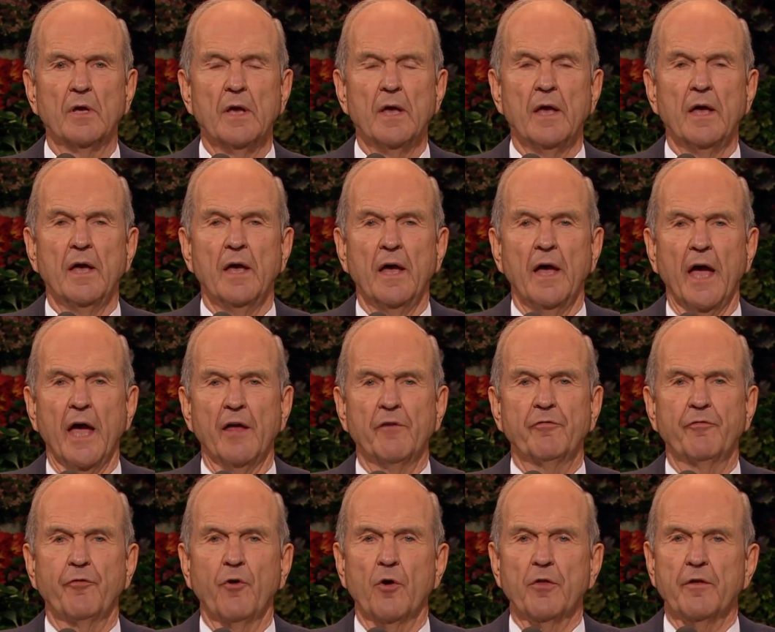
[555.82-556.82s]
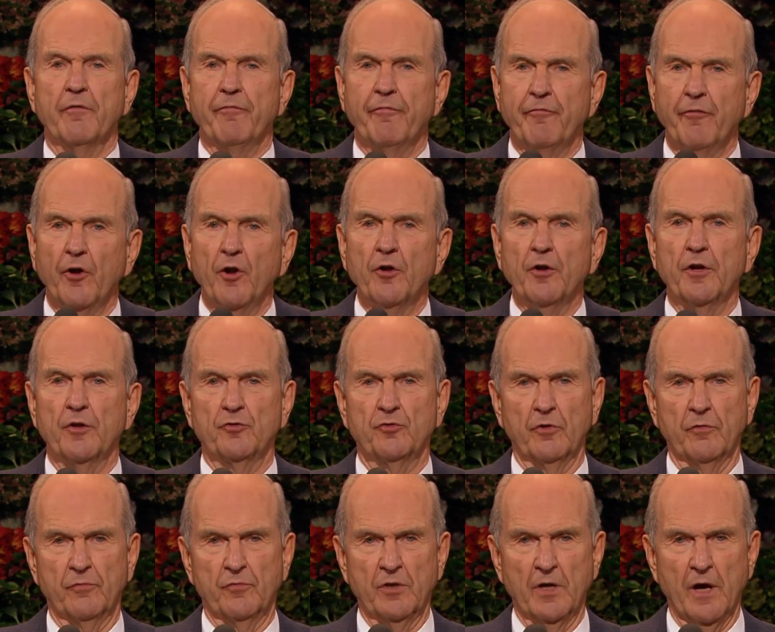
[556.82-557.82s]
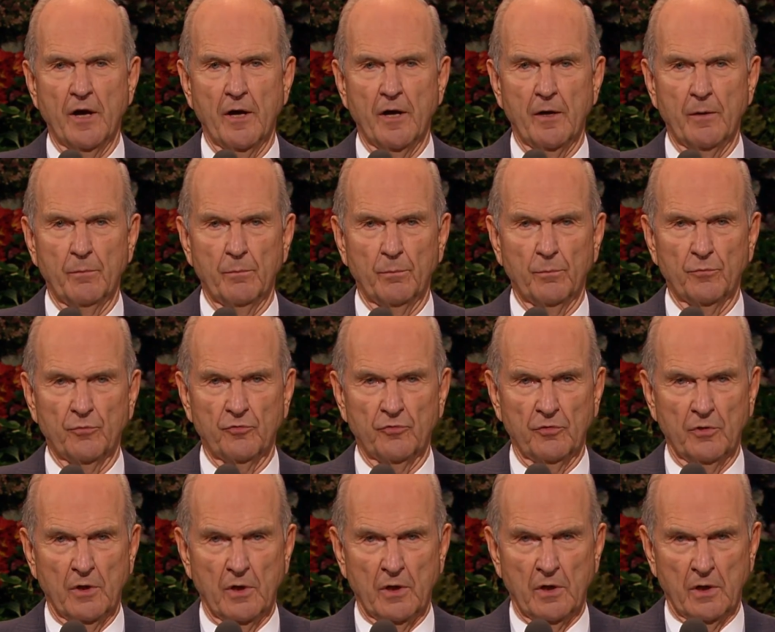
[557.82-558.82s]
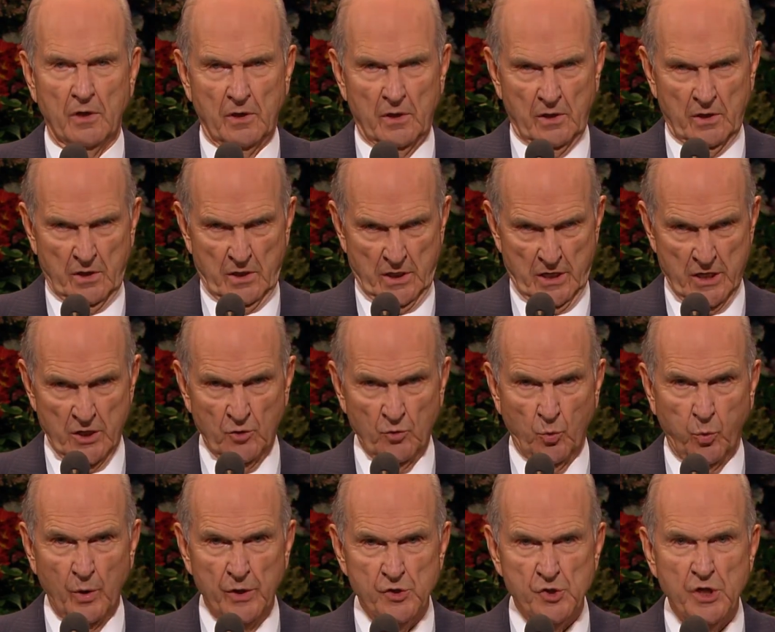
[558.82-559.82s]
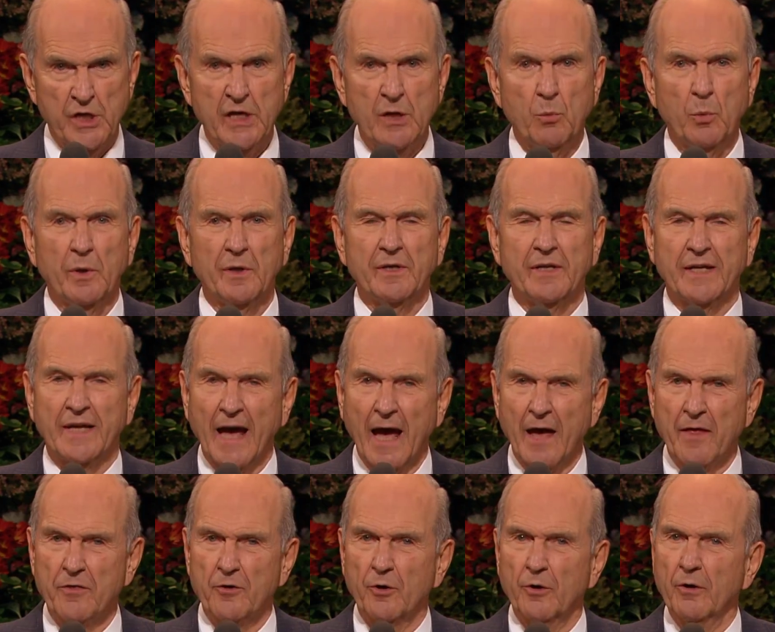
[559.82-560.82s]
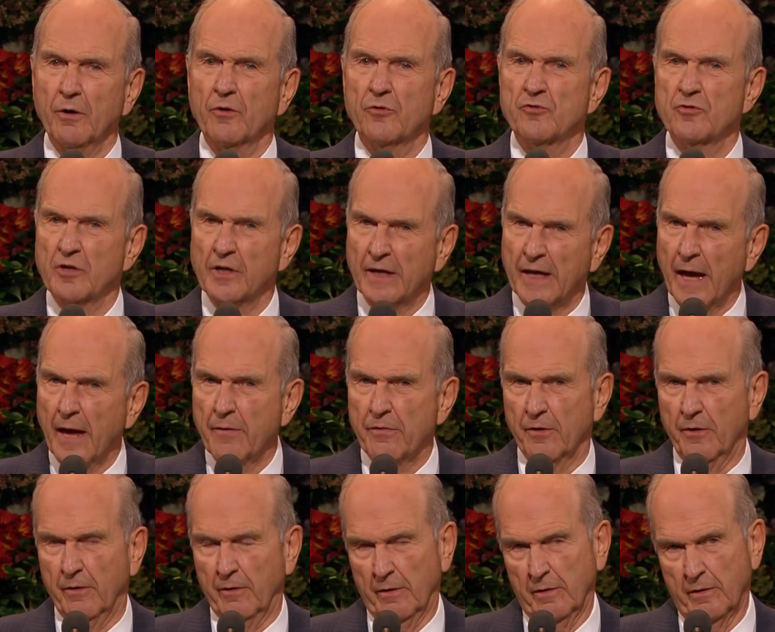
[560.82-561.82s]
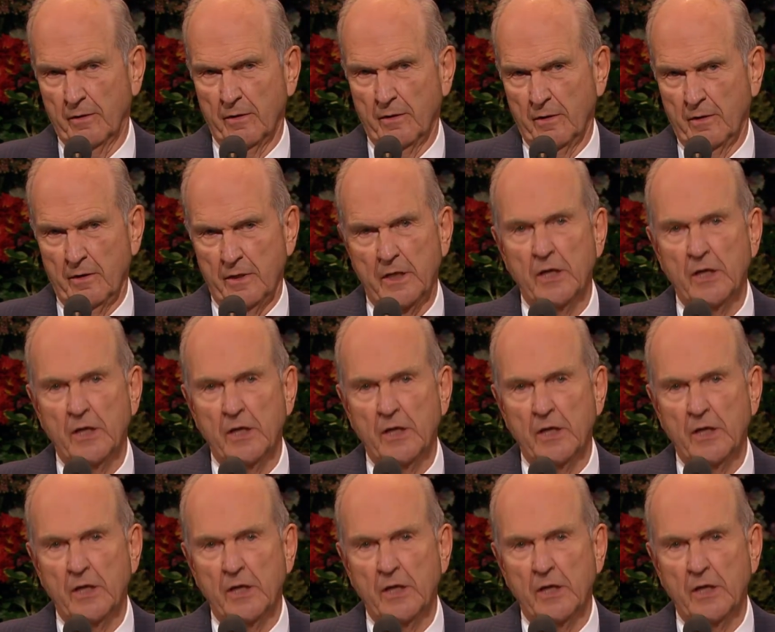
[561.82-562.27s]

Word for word: 主の王国の鍵と福音の真剣時代を携えて主から使わされました。